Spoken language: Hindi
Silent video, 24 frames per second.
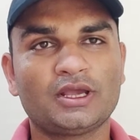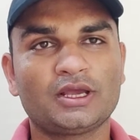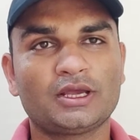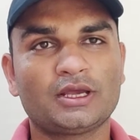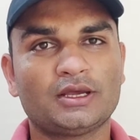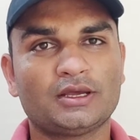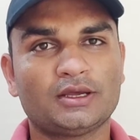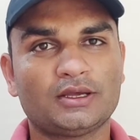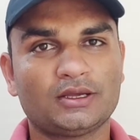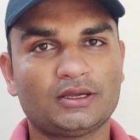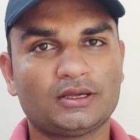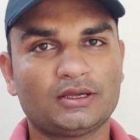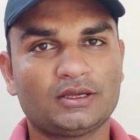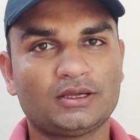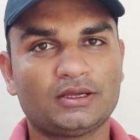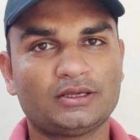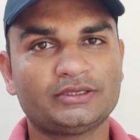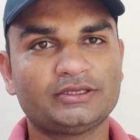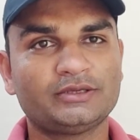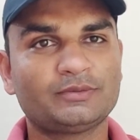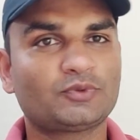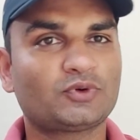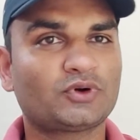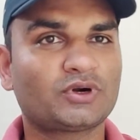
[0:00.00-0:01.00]

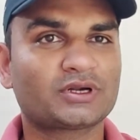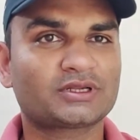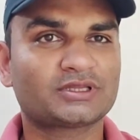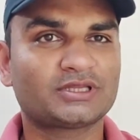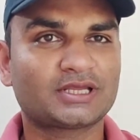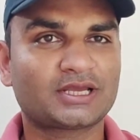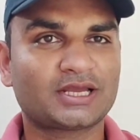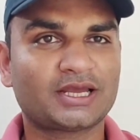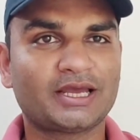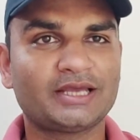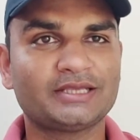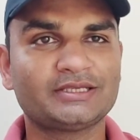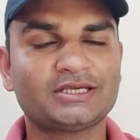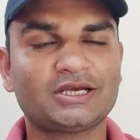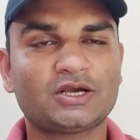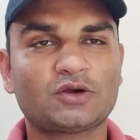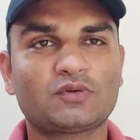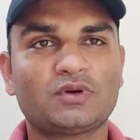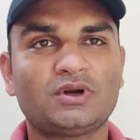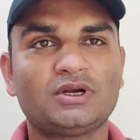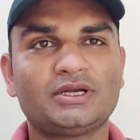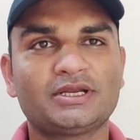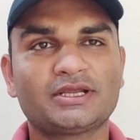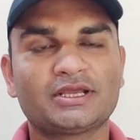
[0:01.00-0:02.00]
ये प्रोडक्ट दिखाया जाए
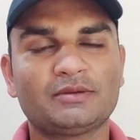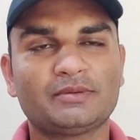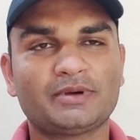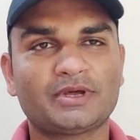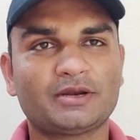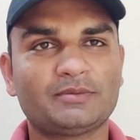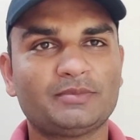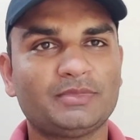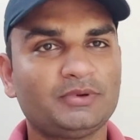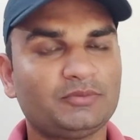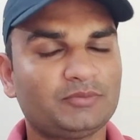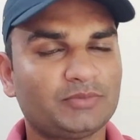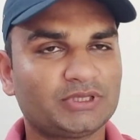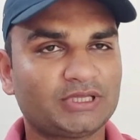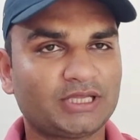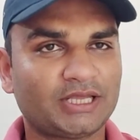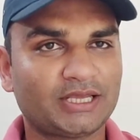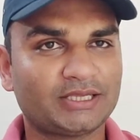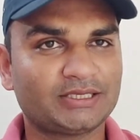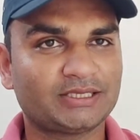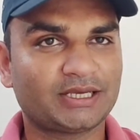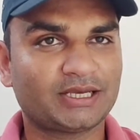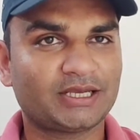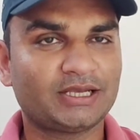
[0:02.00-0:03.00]
क्वालिटी के बारे में बताया
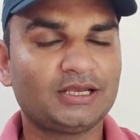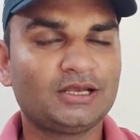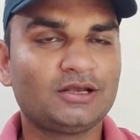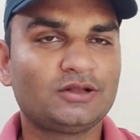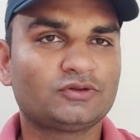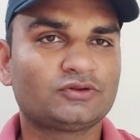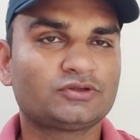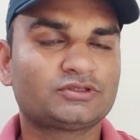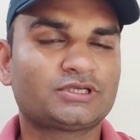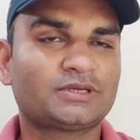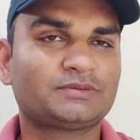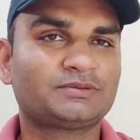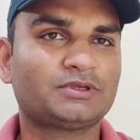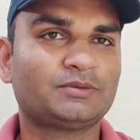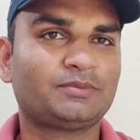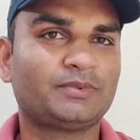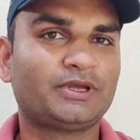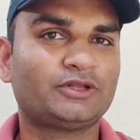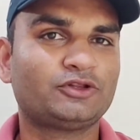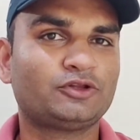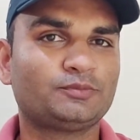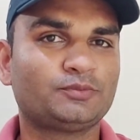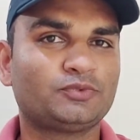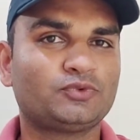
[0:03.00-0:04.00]
जाए तो सबसे
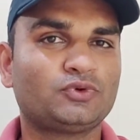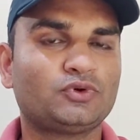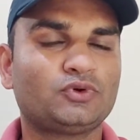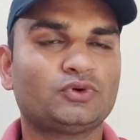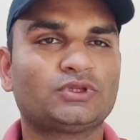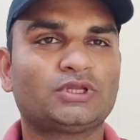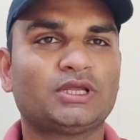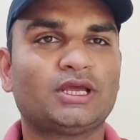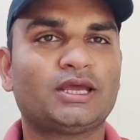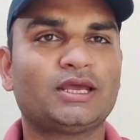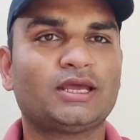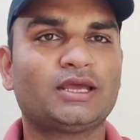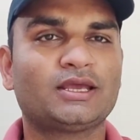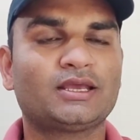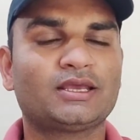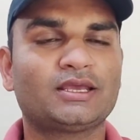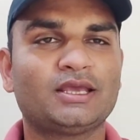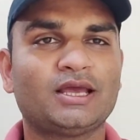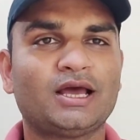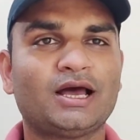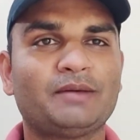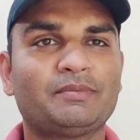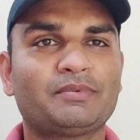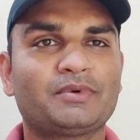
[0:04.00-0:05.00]
महत्वपूर्ण होता है कि
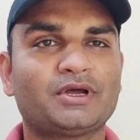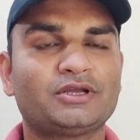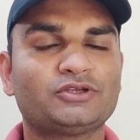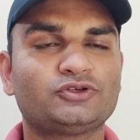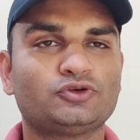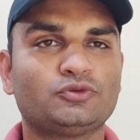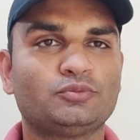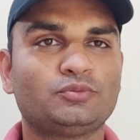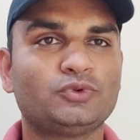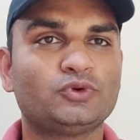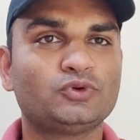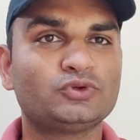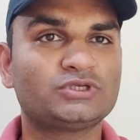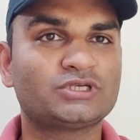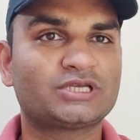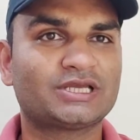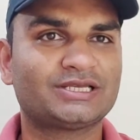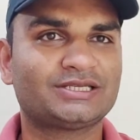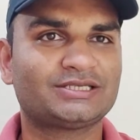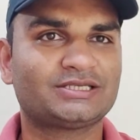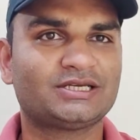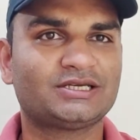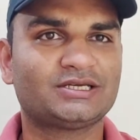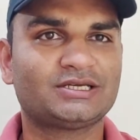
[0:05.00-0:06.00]
आपका जो व्यूज का
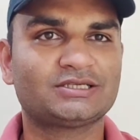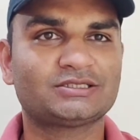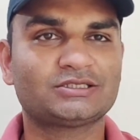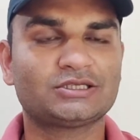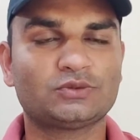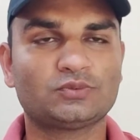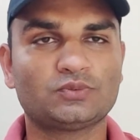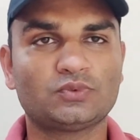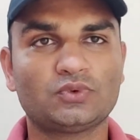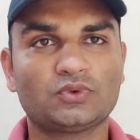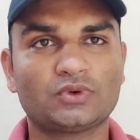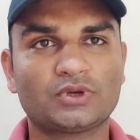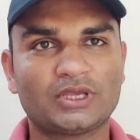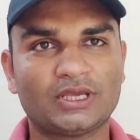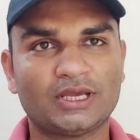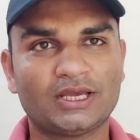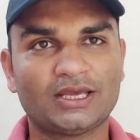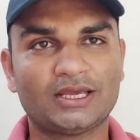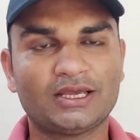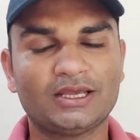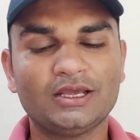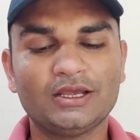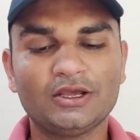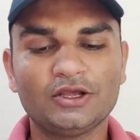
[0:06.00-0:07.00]
स्टेटस है वो क्या
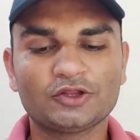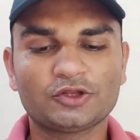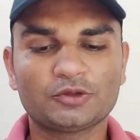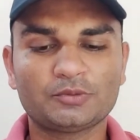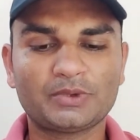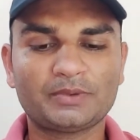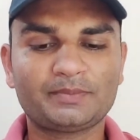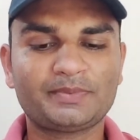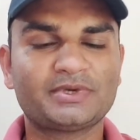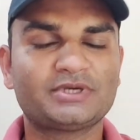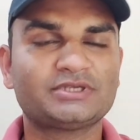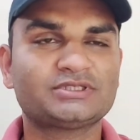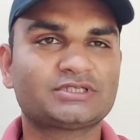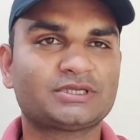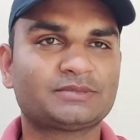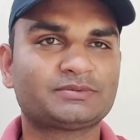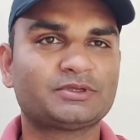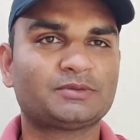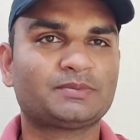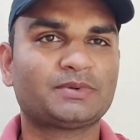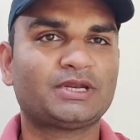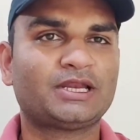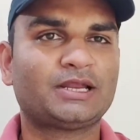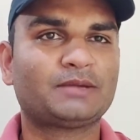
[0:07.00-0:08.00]
है तो मैं सबसे
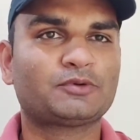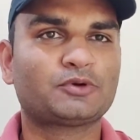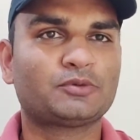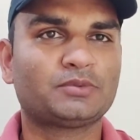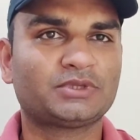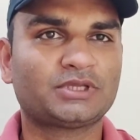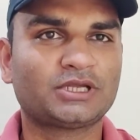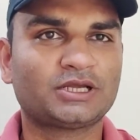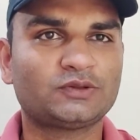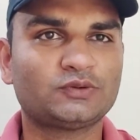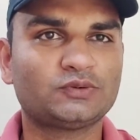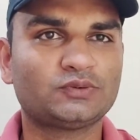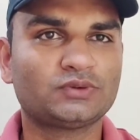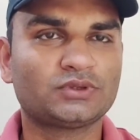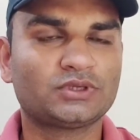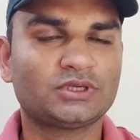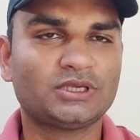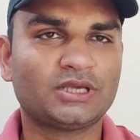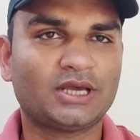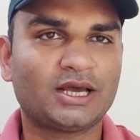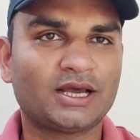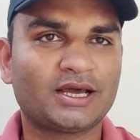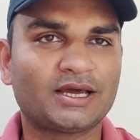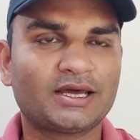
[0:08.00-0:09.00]
पहले आपको बता दूं कि
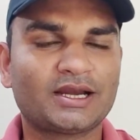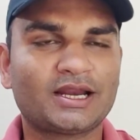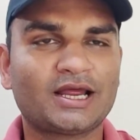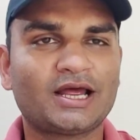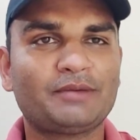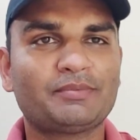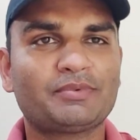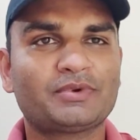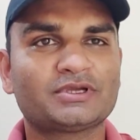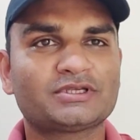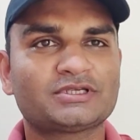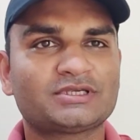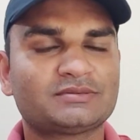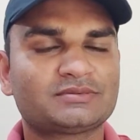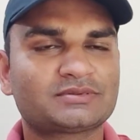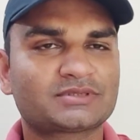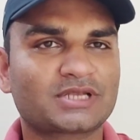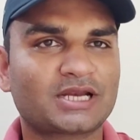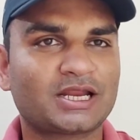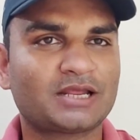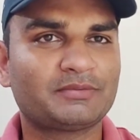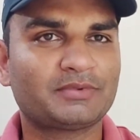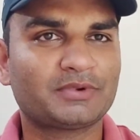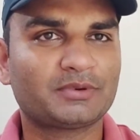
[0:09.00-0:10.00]
अगर आपका
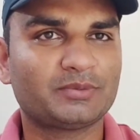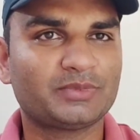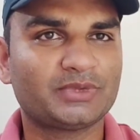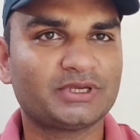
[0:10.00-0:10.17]
सब्सक्राइबर